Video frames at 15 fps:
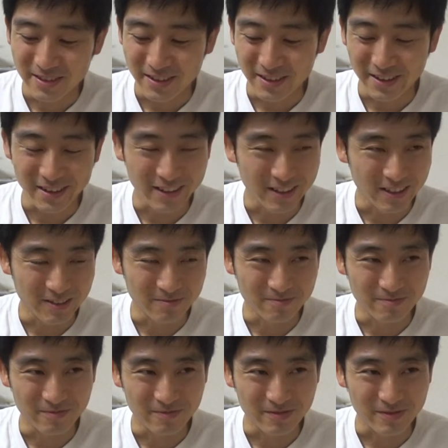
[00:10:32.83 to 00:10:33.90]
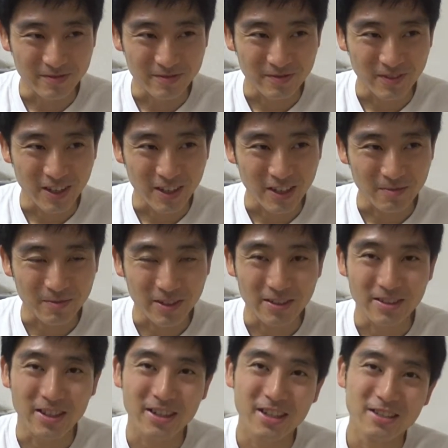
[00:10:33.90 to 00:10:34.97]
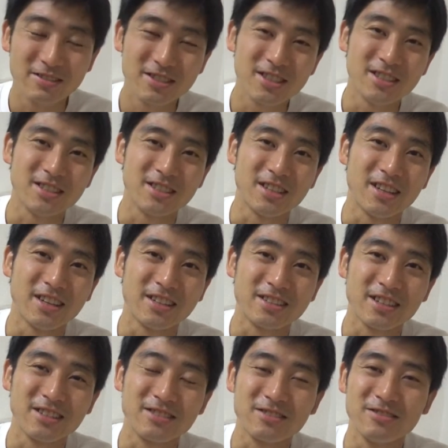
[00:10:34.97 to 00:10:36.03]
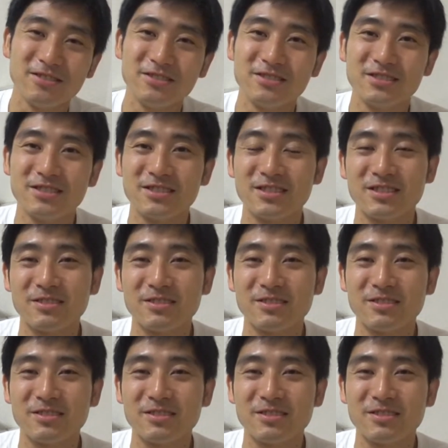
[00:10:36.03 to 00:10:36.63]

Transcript: うんでうんまあやっぱり泣けるシーンって最初言って